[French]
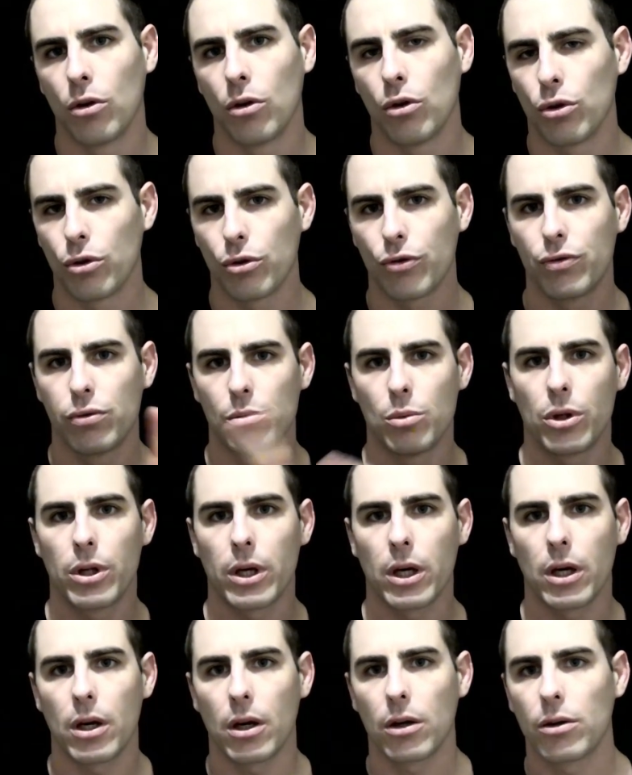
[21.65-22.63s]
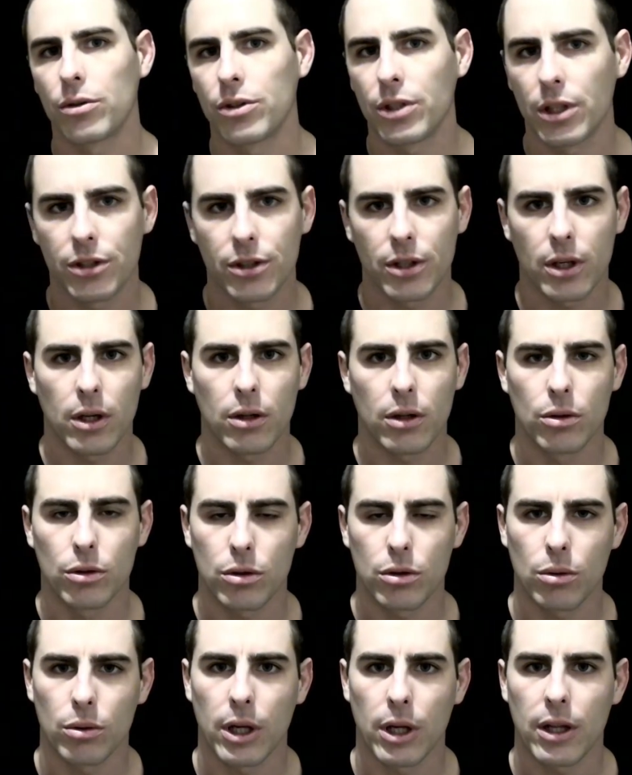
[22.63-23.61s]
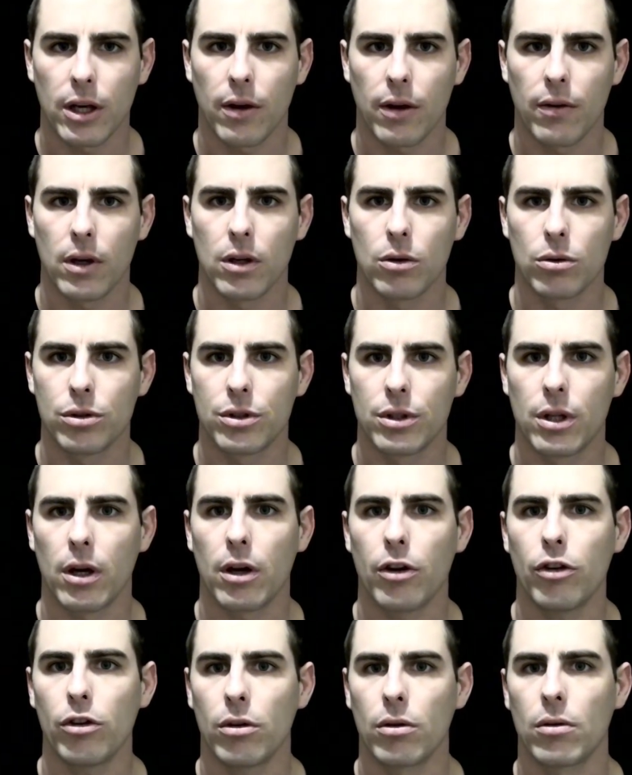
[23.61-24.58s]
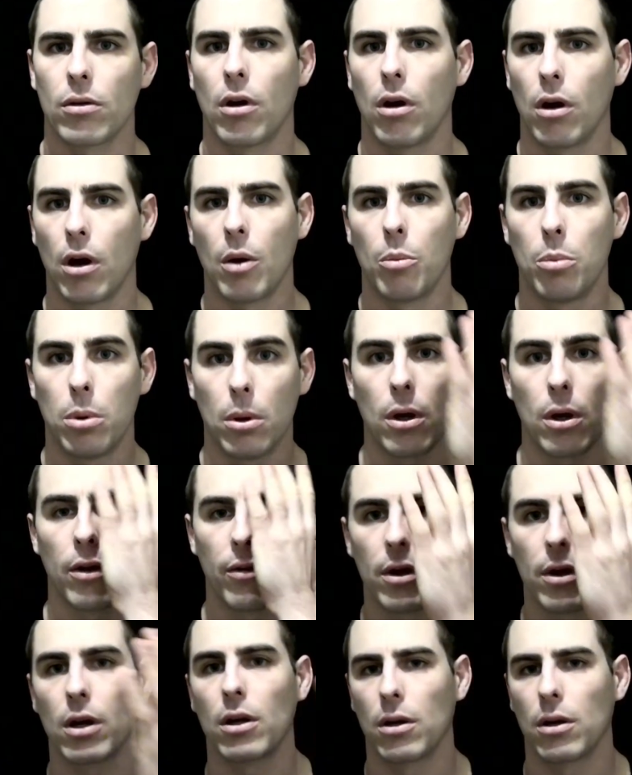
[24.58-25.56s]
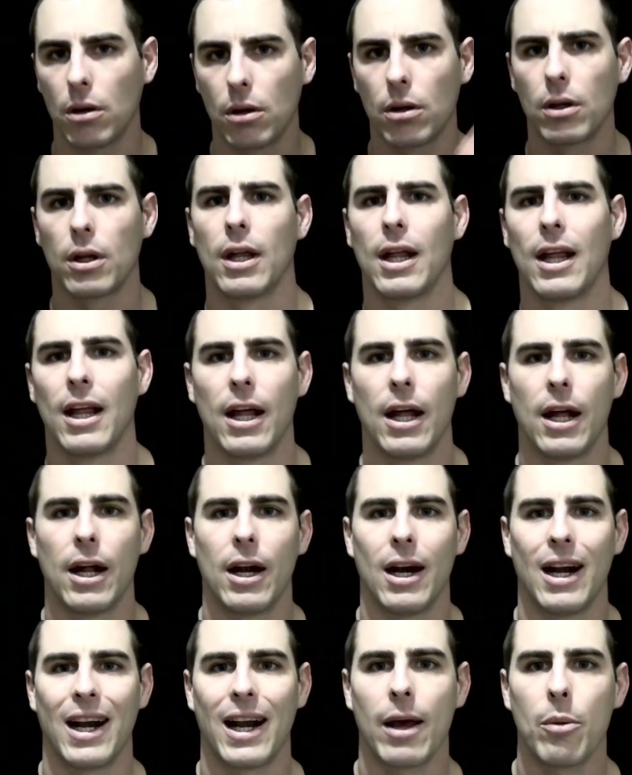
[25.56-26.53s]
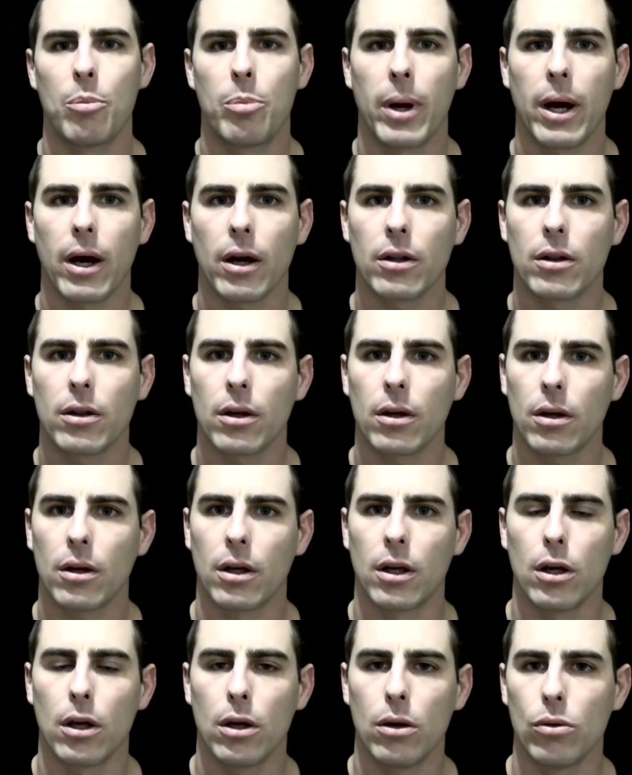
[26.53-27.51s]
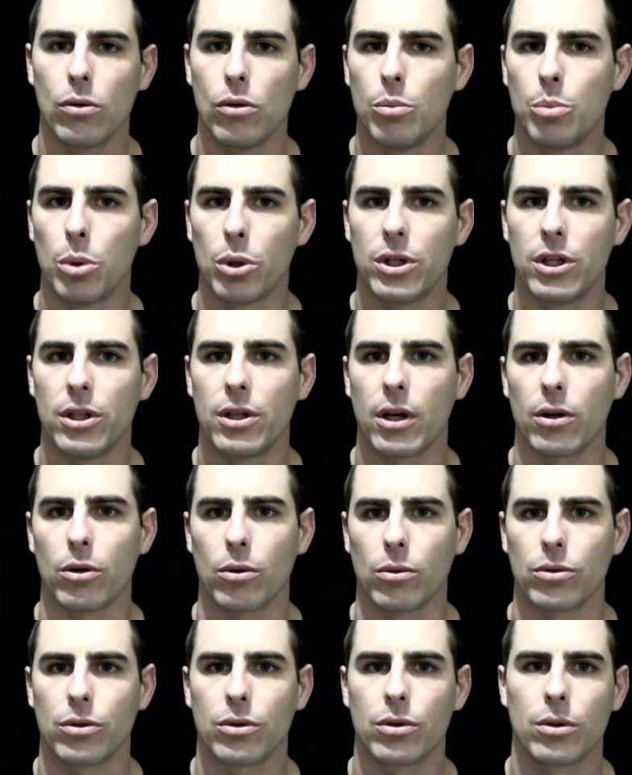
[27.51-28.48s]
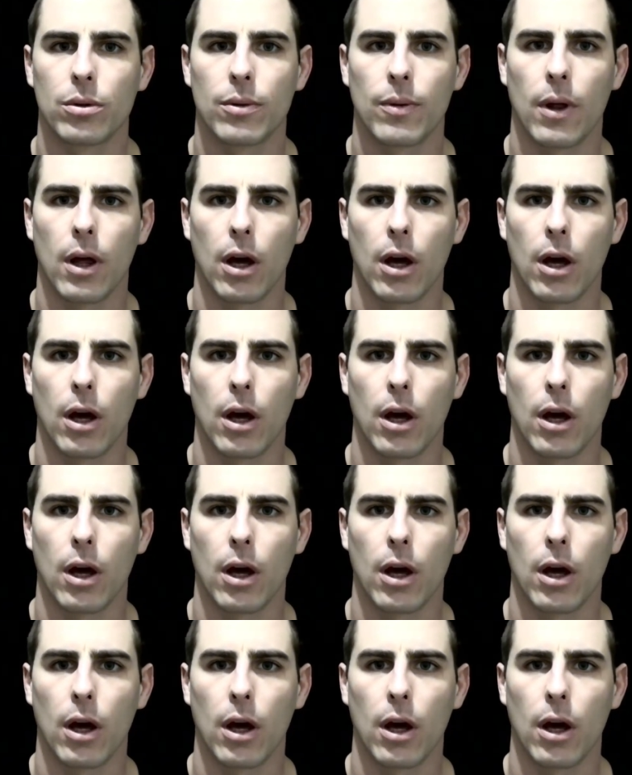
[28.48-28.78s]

Euh, je vous mettrai quelques extraits de ce qu'on a travaillé au stage en rapport avec l'impact et une petite annonce.